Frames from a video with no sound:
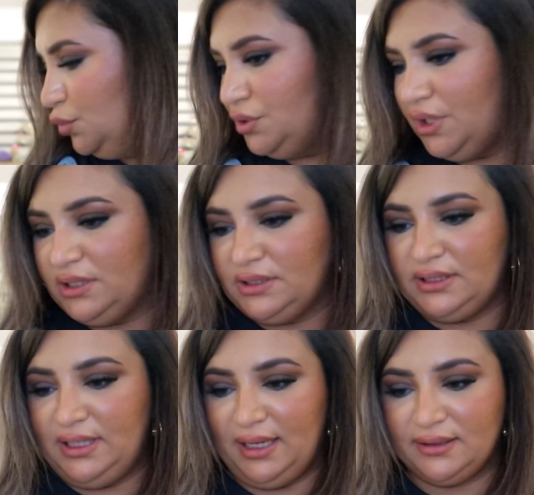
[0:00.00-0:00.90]

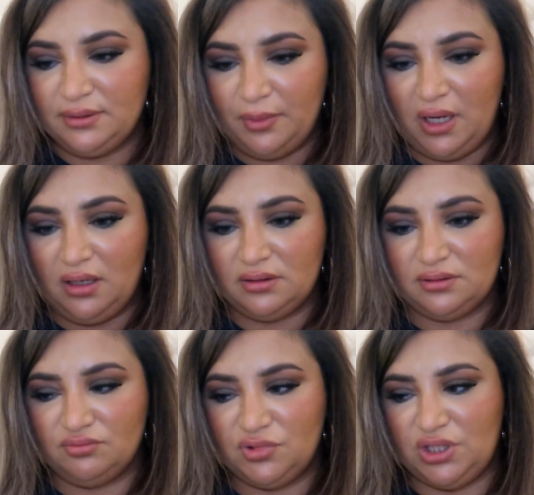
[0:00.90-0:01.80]
Bunlar kendime
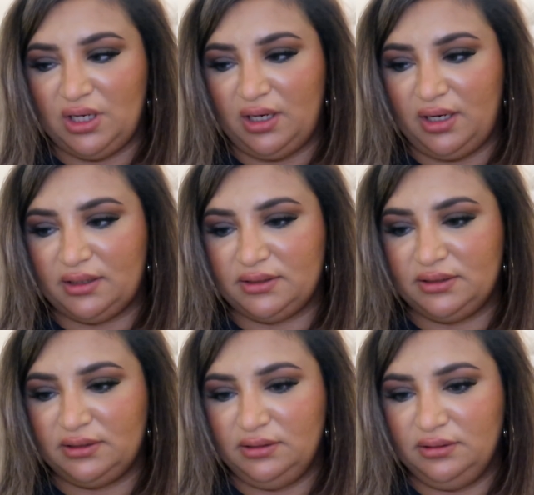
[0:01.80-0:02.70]
aldığım
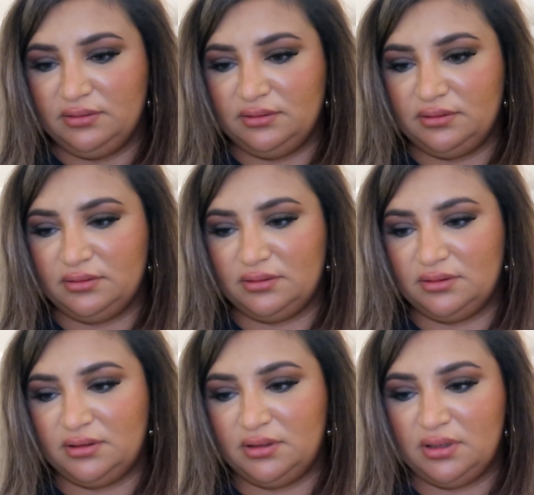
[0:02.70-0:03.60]
şeylerdi.
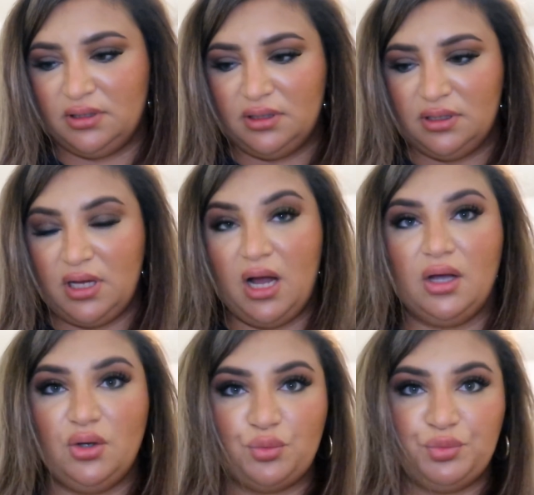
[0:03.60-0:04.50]

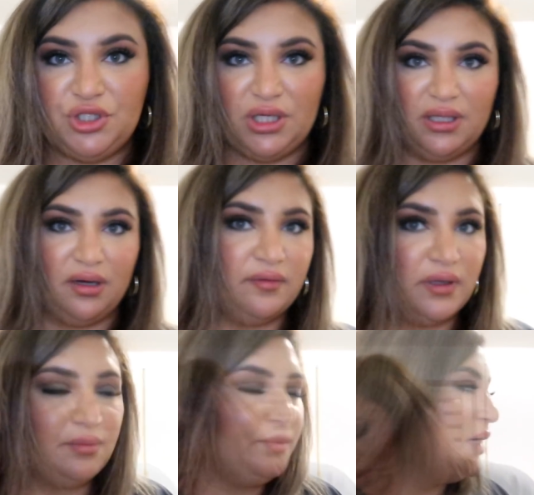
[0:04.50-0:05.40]
Ha yok bir şey daha var.